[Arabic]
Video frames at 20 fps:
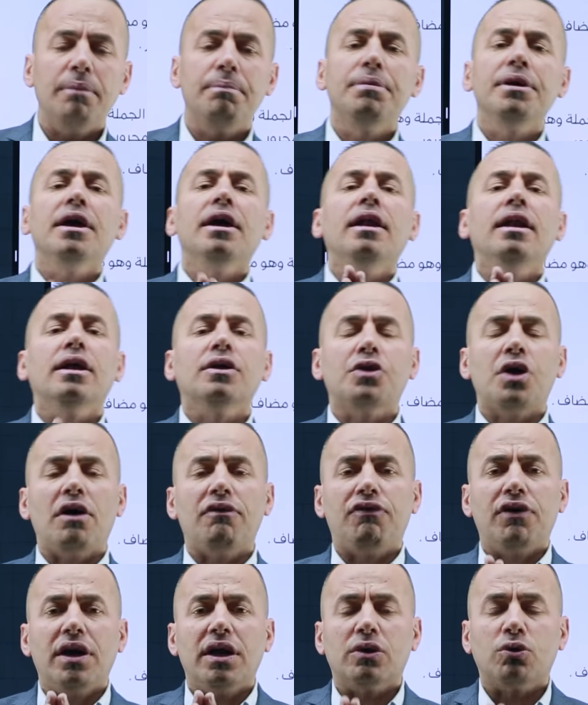
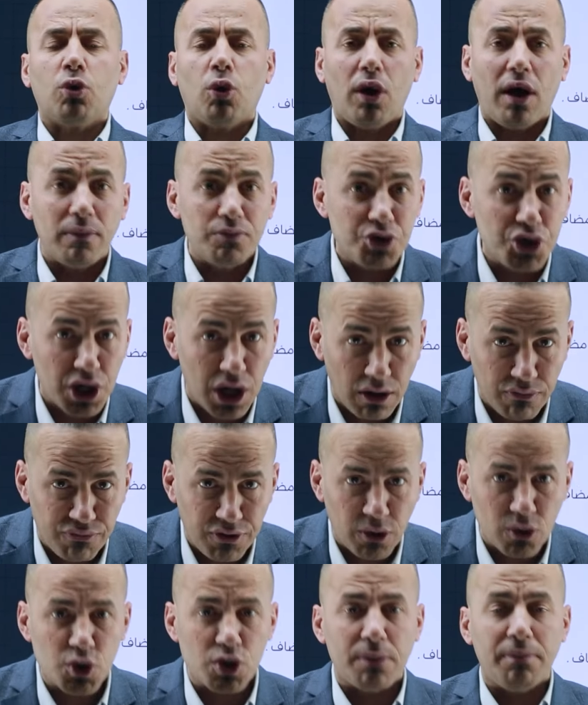بالاضافه لطلاب جيل
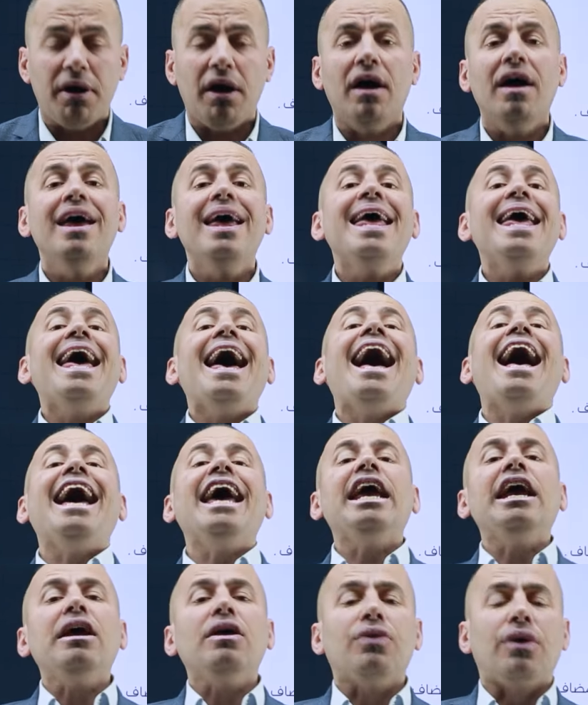2007
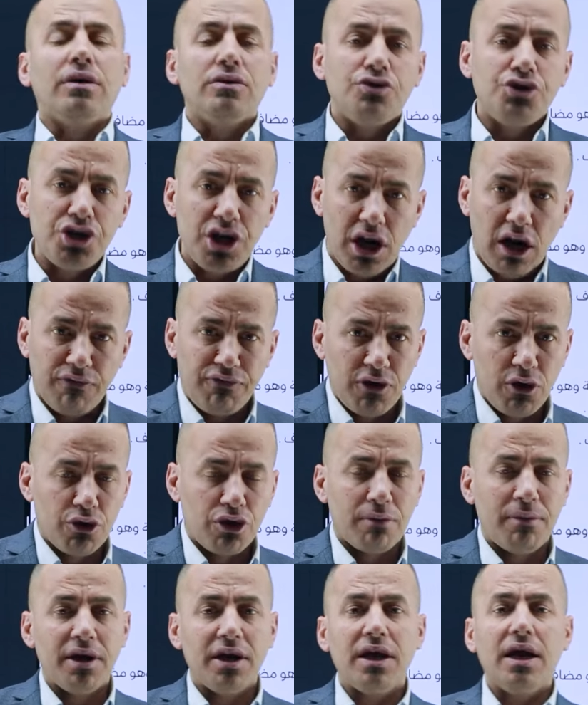ايضا جيل
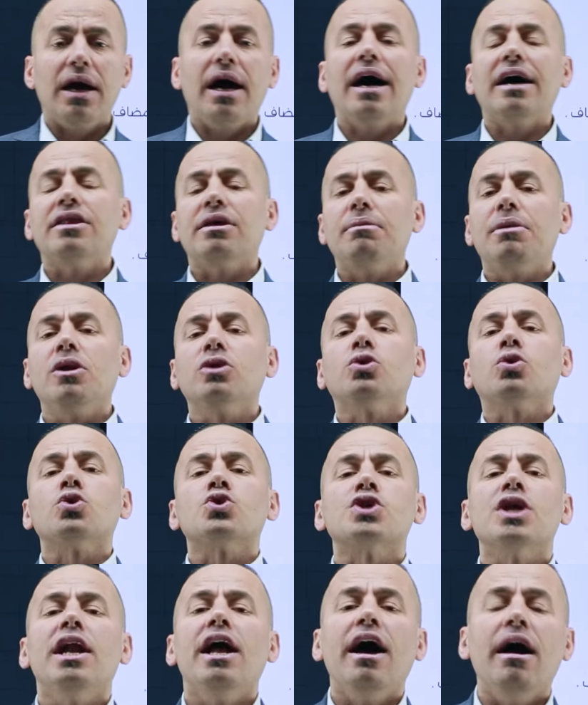2008 هذا من
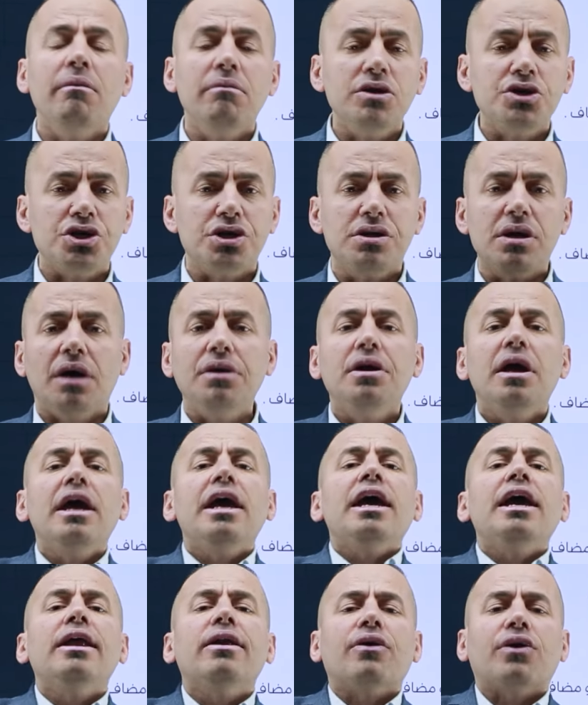الدروس الهامه جدا
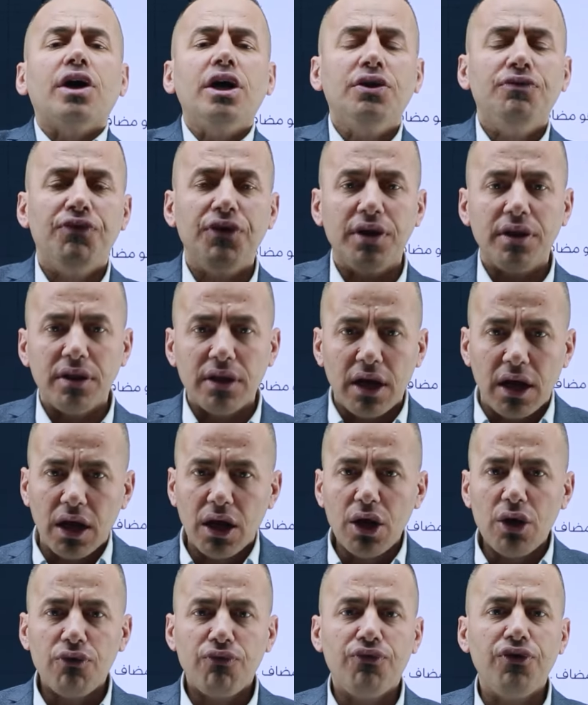اللي راح تفيدنا
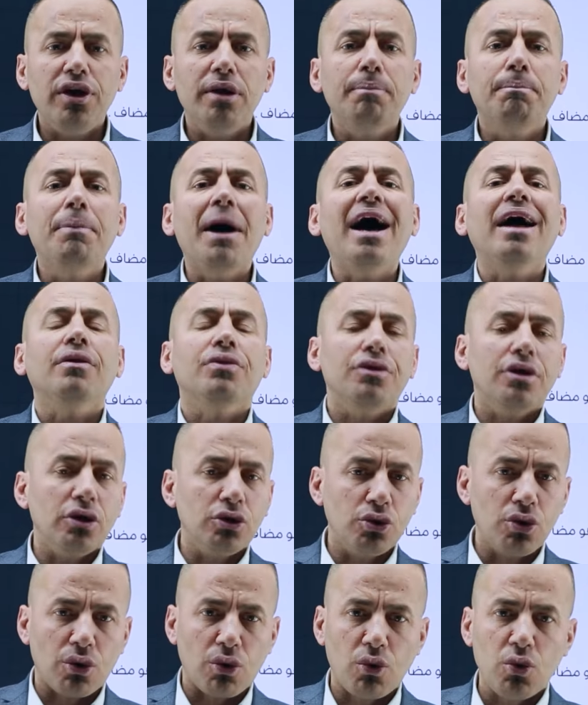في بعض
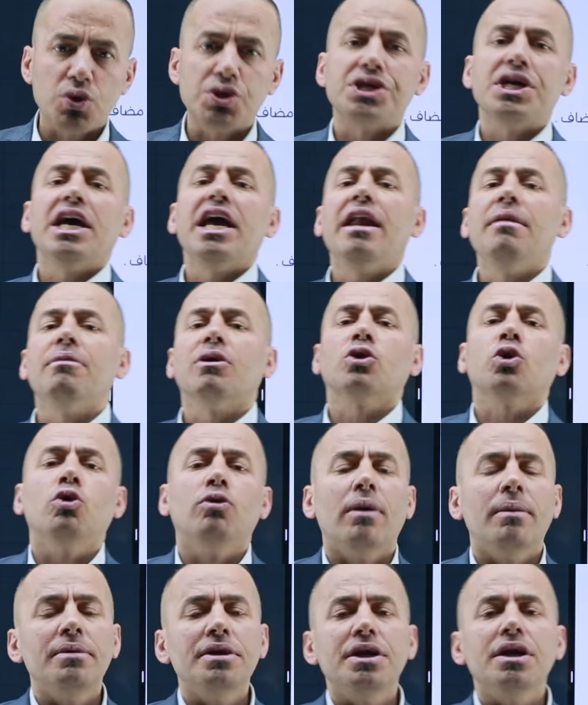الدروس
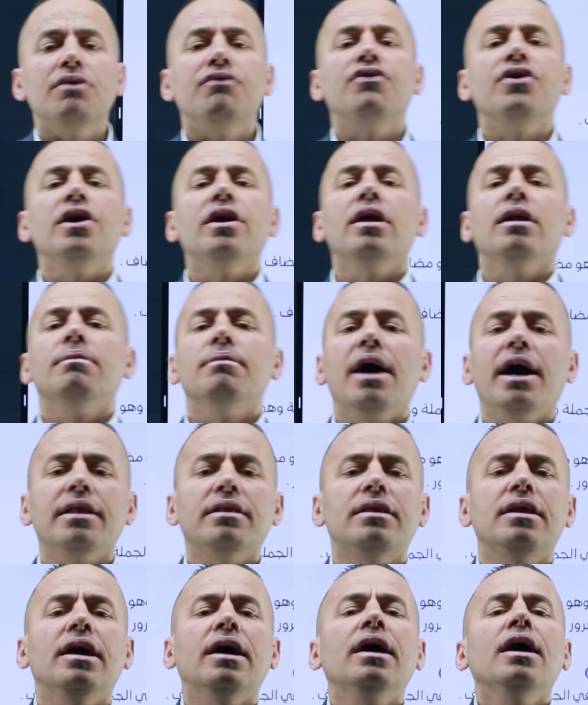المطلوبه مني في
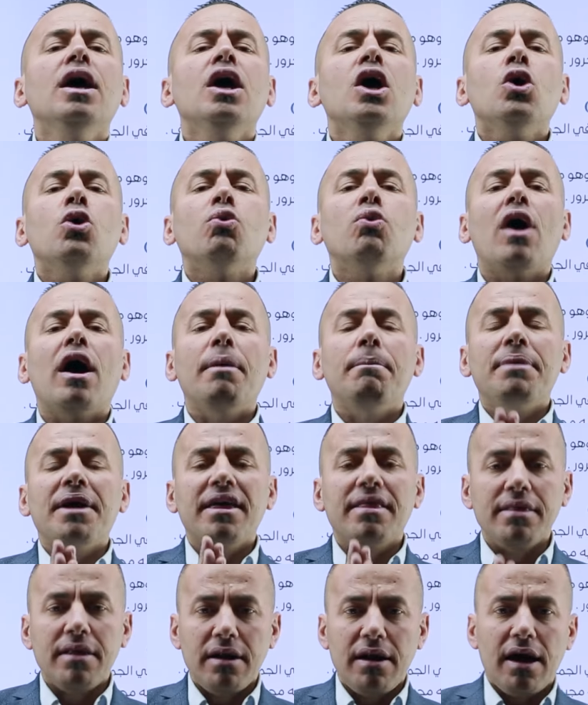الماده
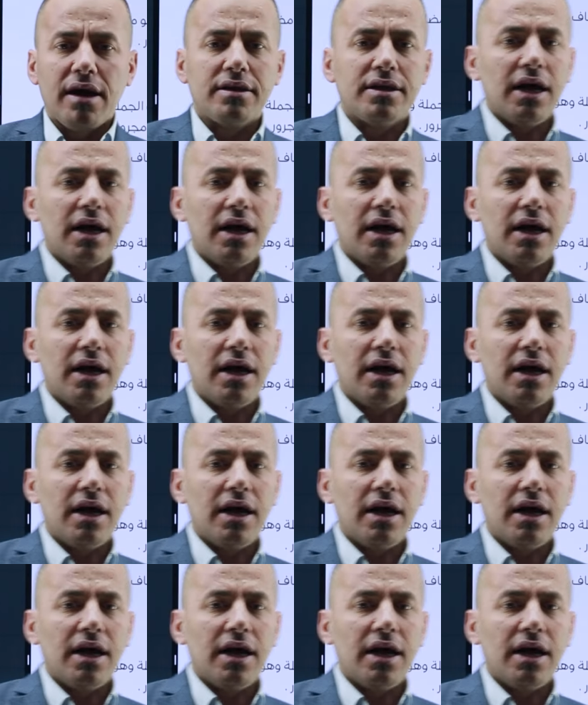وباذن الله